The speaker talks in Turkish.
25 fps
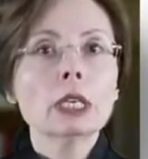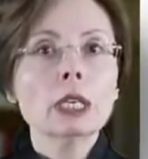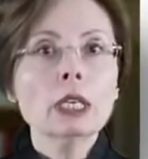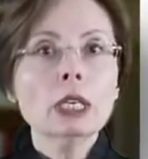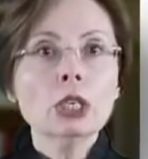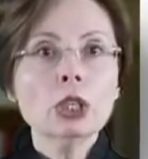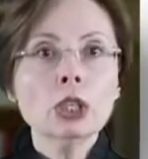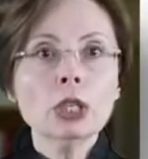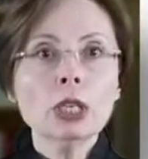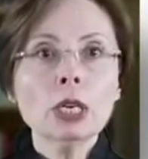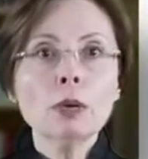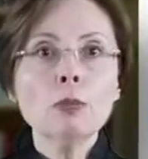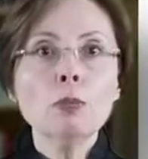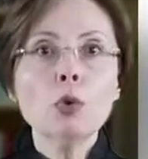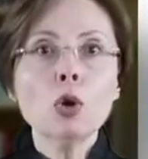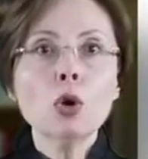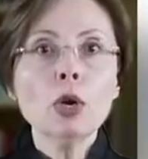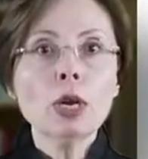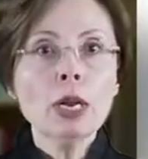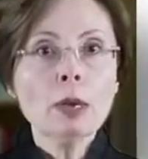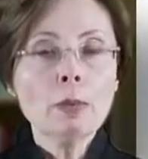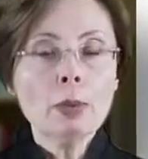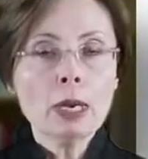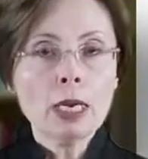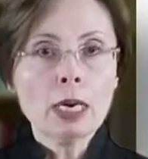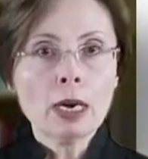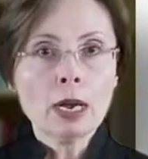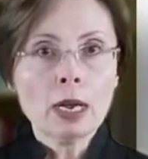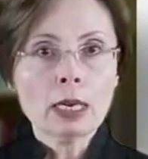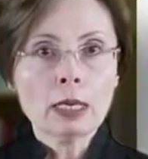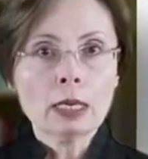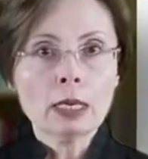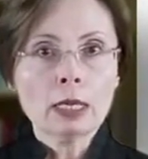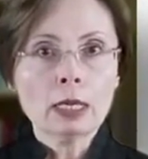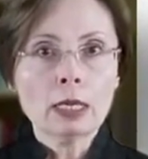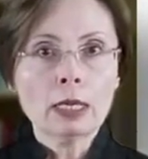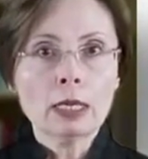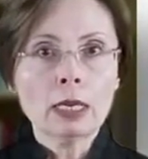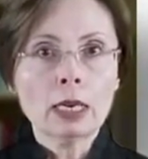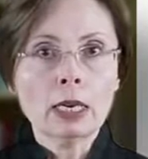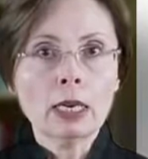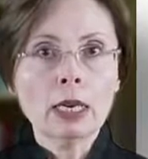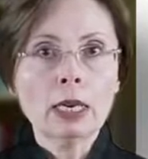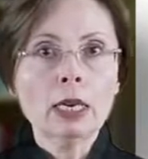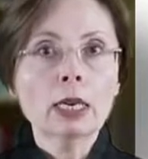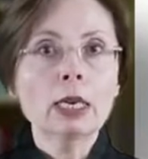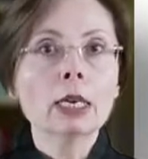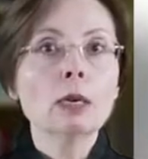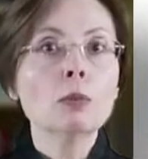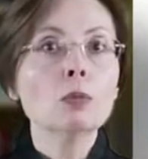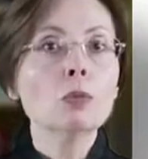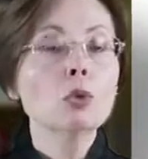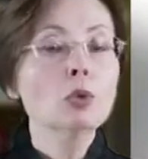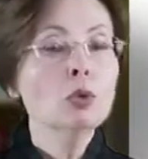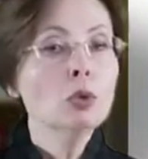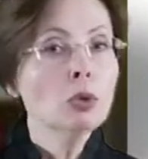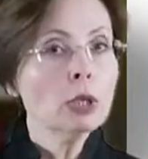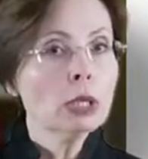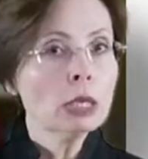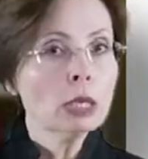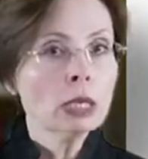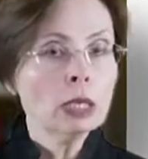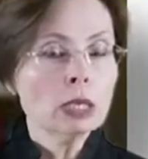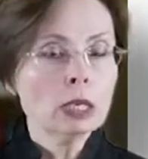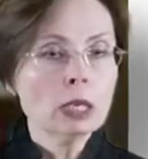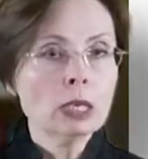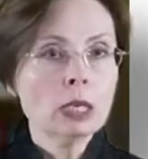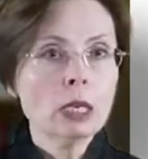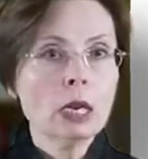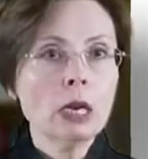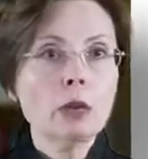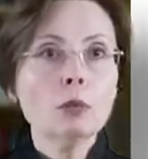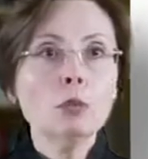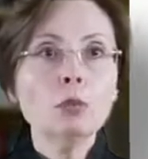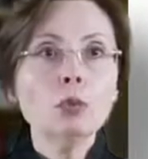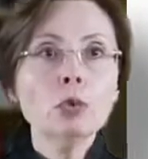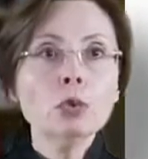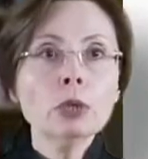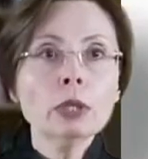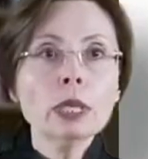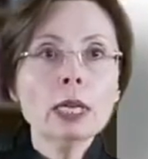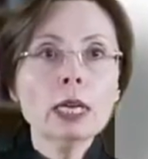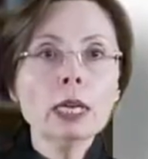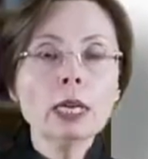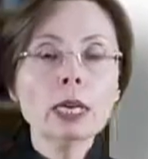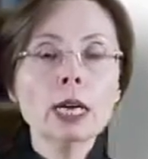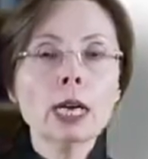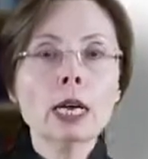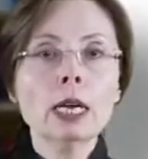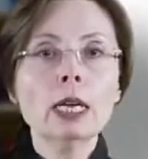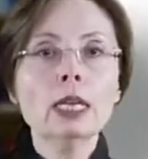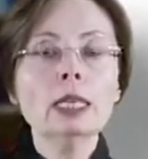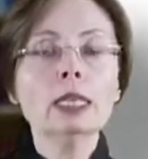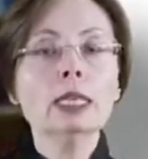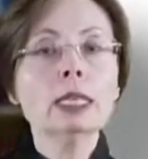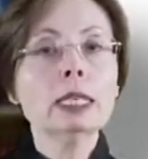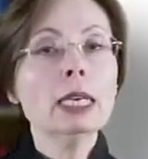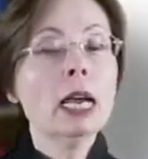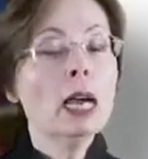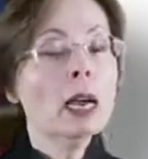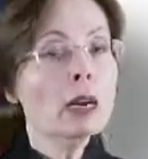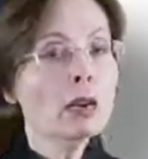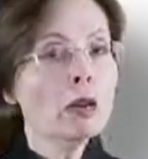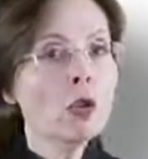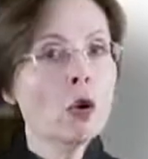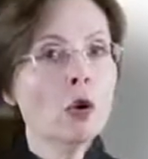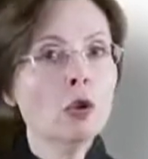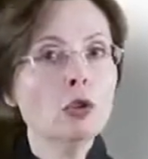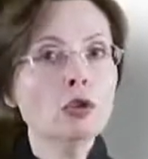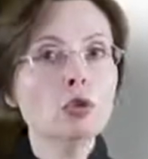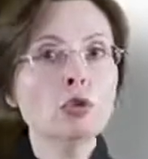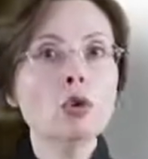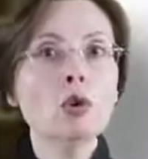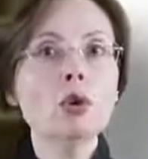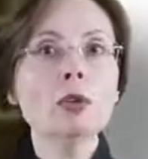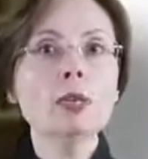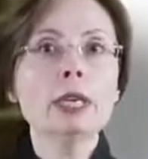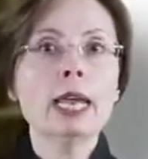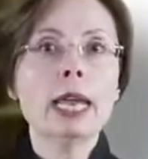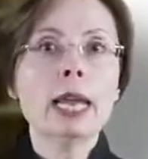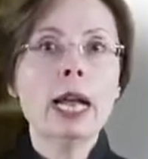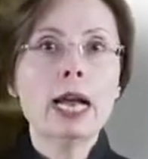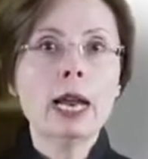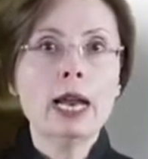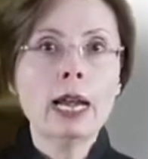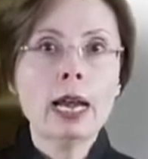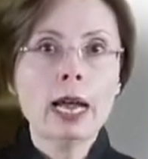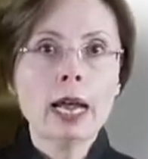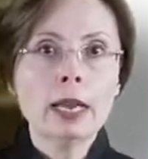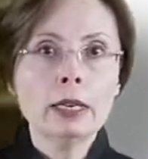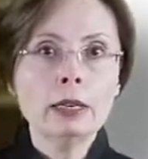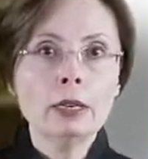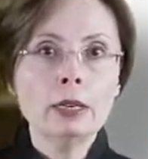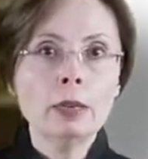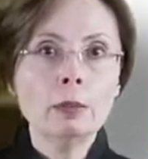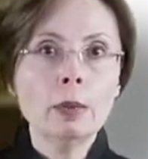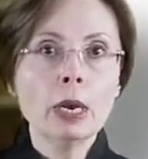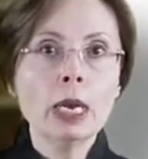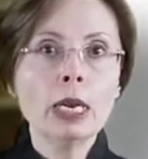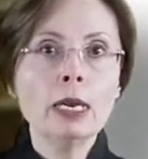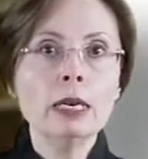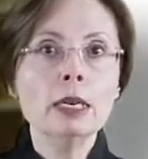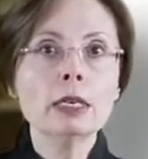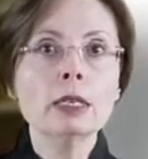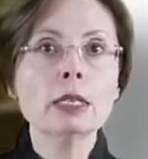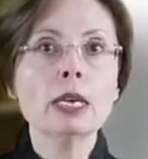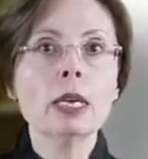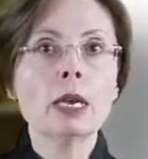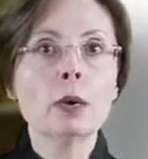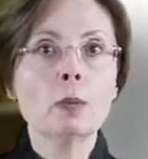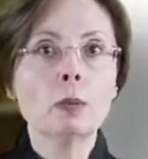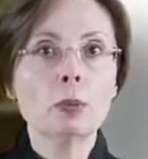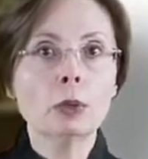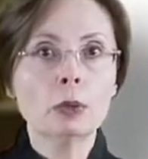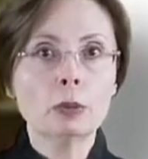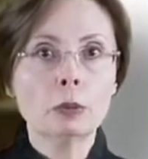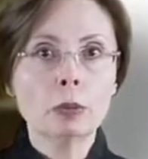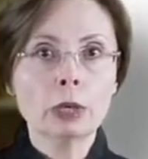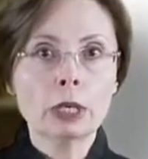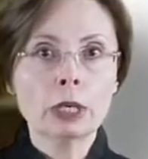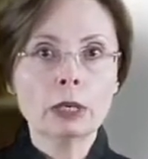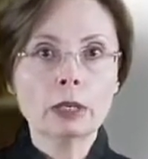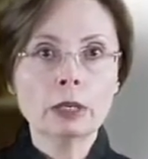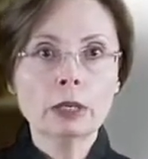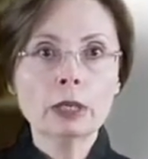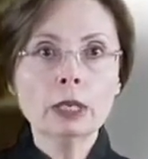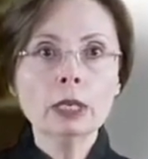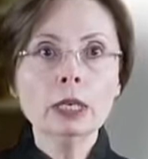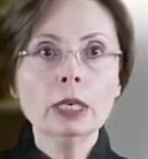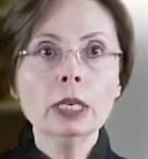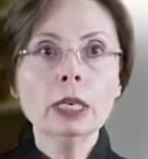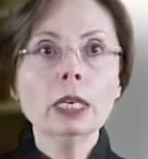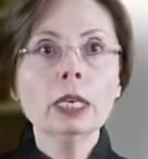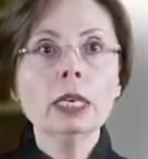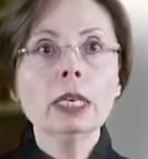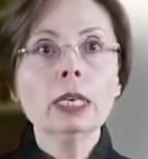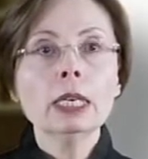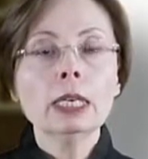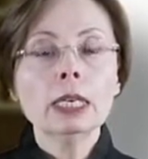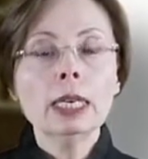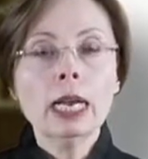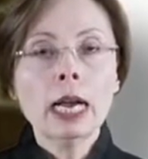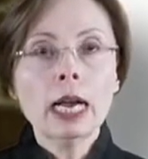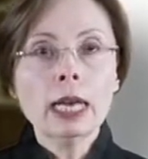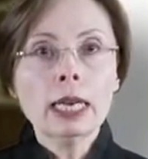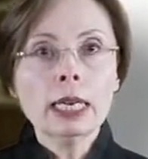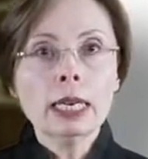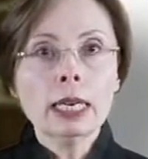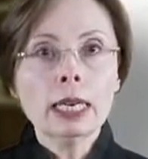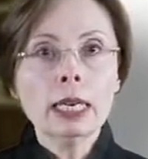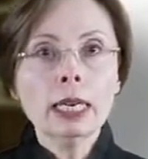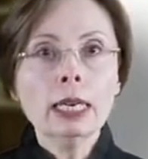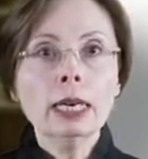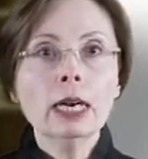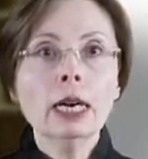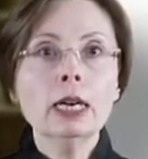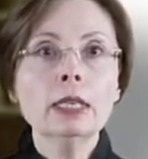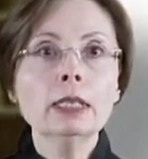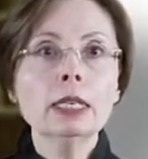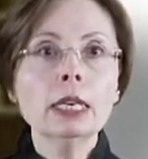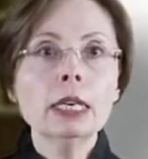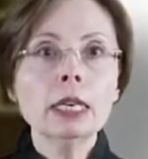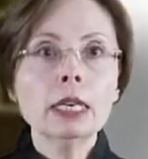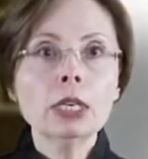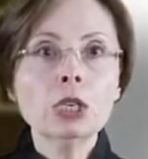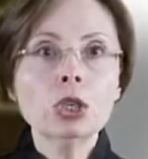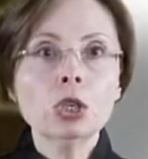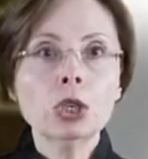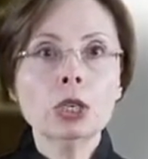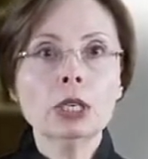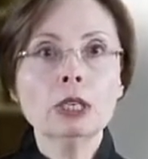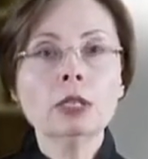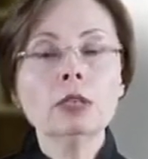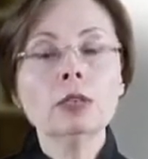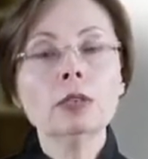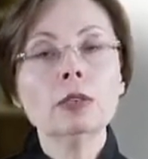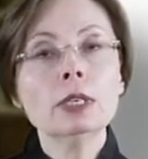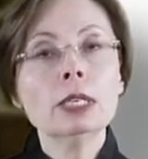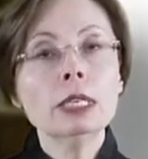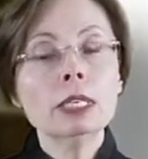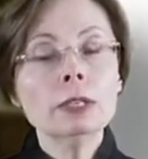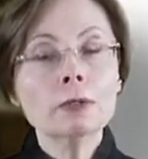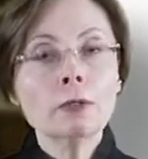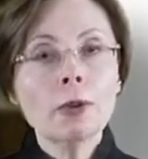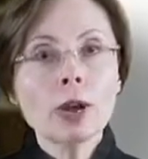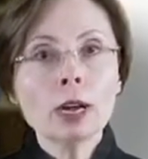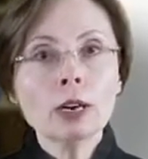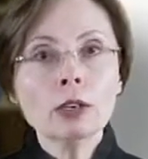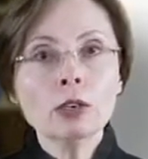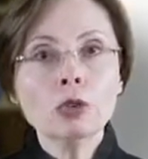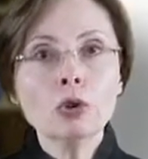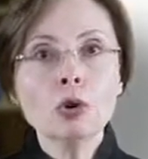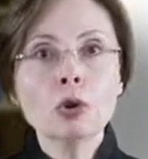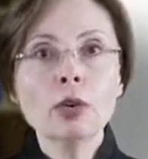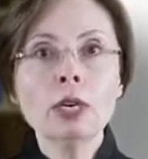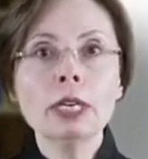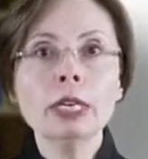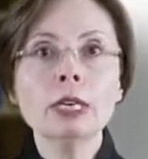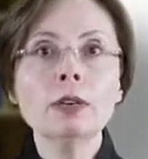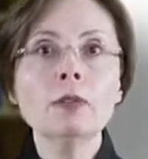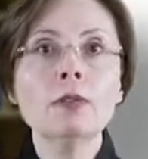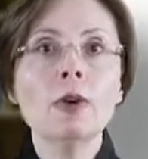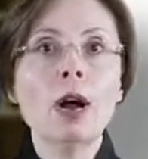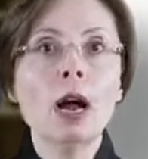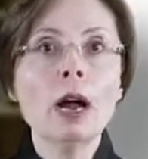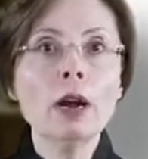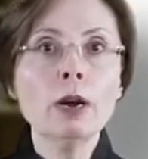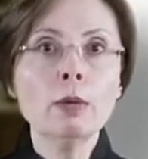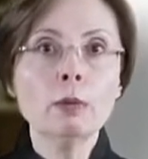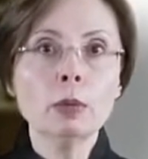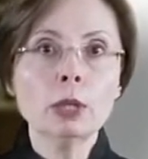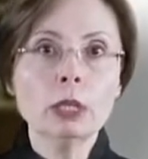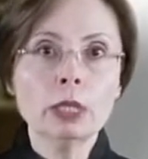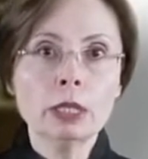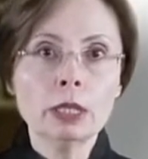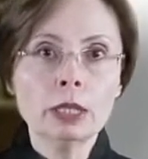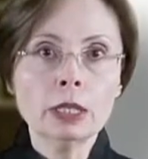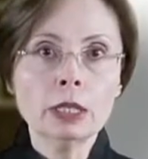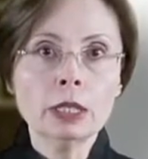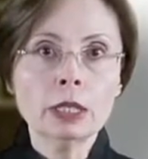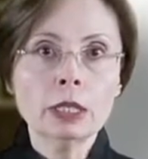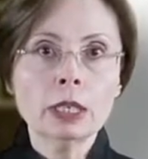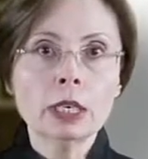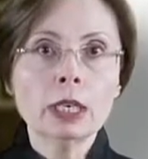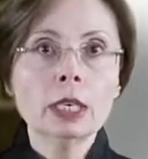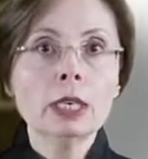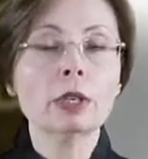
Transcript: İşte böyle bir hastada bunun yanında mutlaka diğer kontrol değerlendirmeleri de yapılmalıdır. Yani atak için risk faktörleri var mıdır?